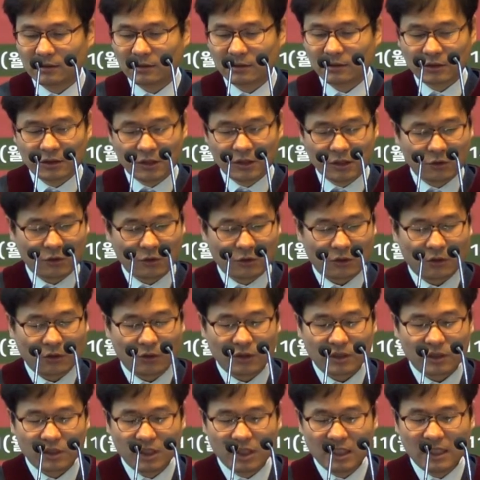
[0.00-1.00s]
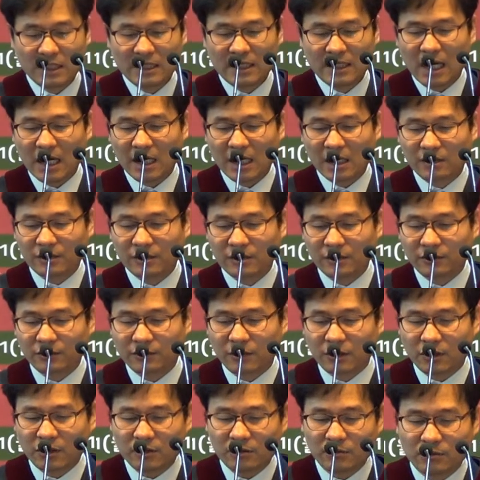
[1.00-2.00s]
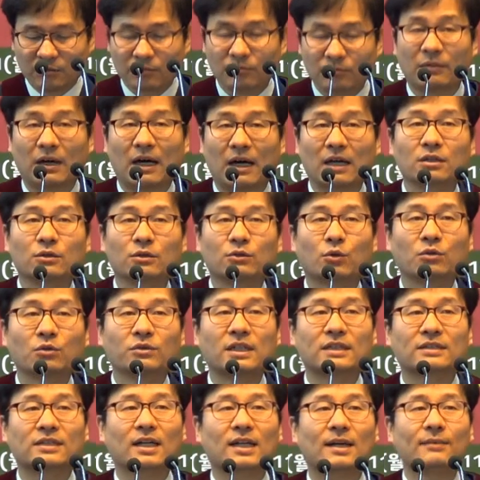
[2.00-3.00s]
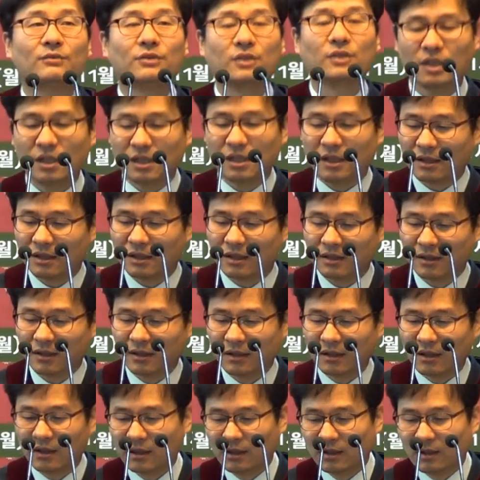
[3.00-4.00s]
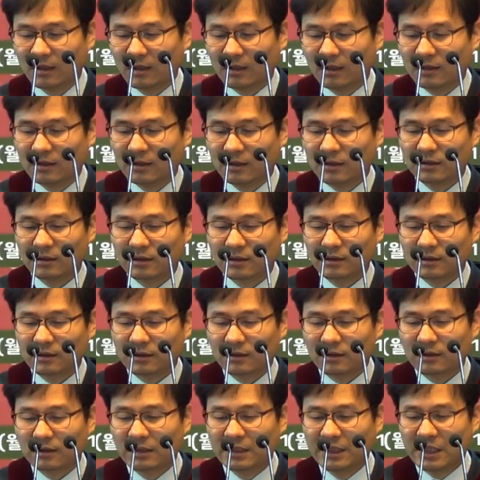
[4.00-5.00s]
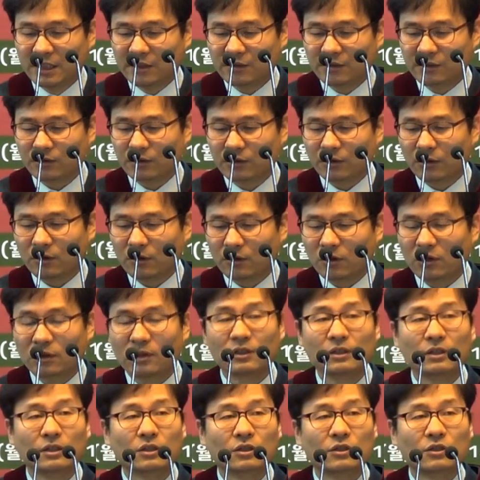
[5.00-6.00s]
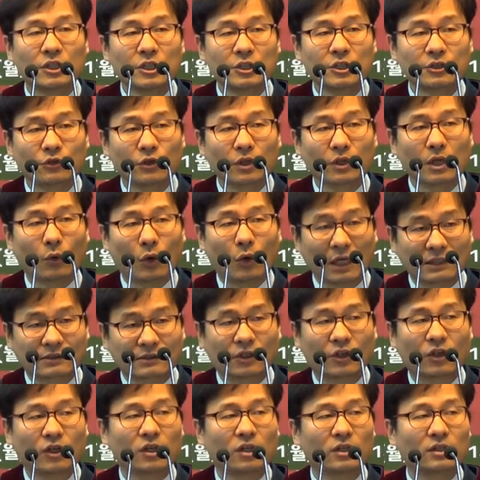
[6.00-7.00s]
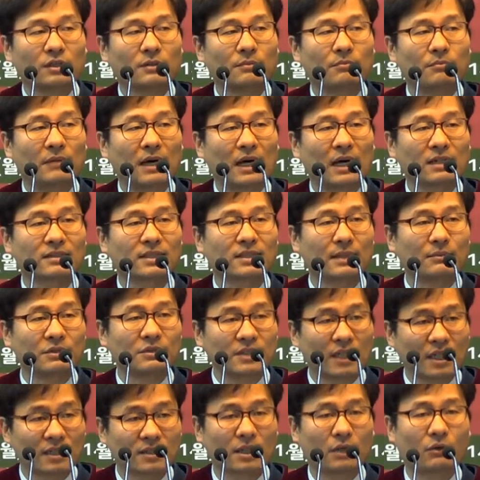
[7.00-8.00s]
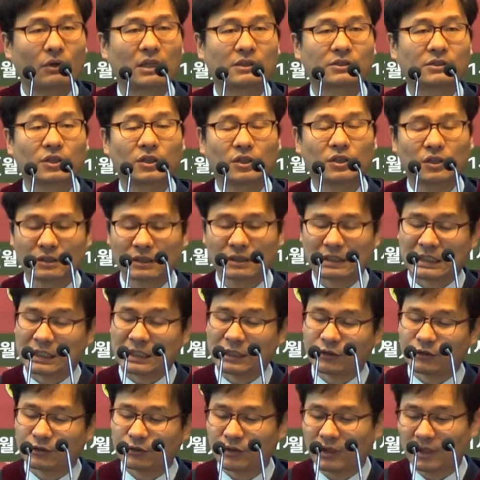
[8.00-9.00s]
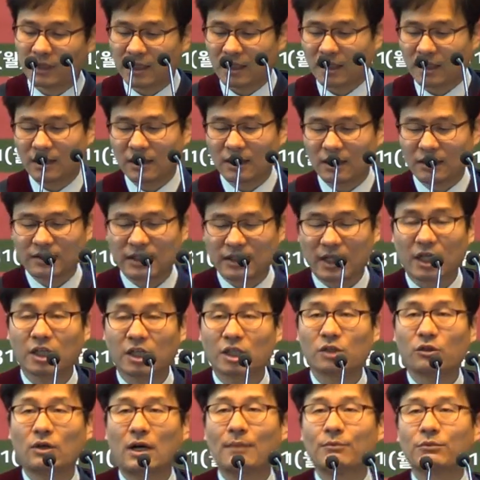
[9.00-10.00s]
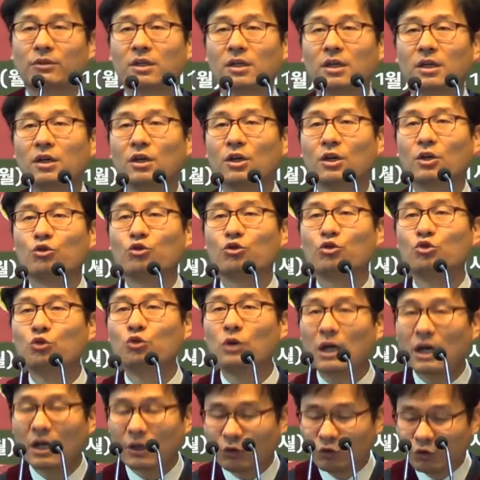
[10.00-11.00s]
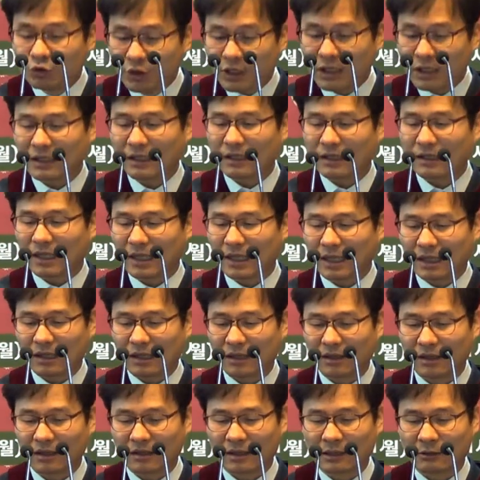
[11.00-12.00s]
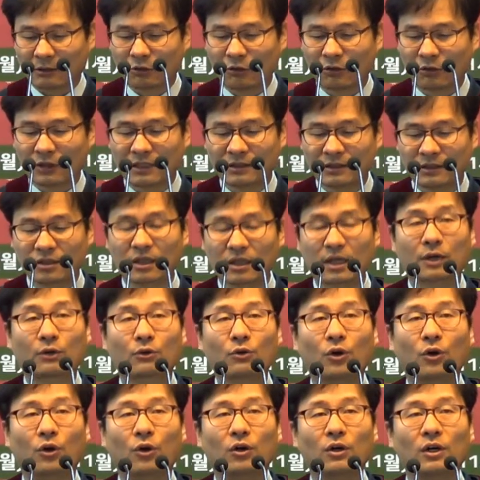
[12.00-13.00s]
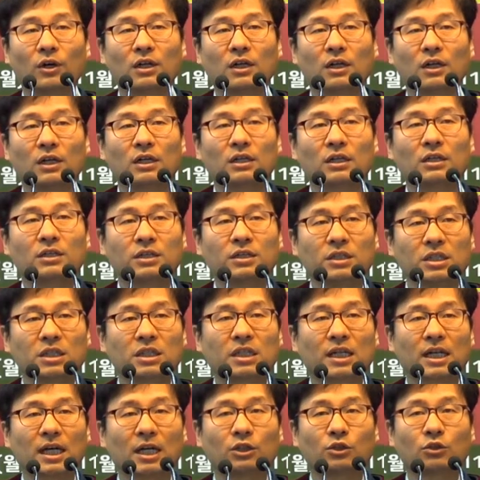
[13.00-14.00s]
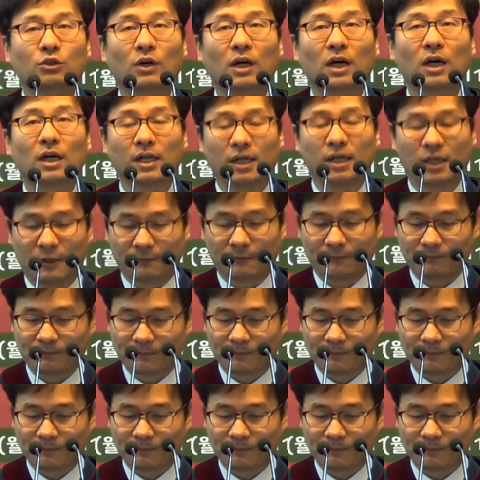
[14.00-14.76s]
그리고 이 이야기를 들었던 많은 동네 사람들이 그리스도로 그리스도에게 와서 많은 사람이 찾아와서 그리스도에게 자기들과 함께 유해, 달라라고 간청했고 그 기간 동안에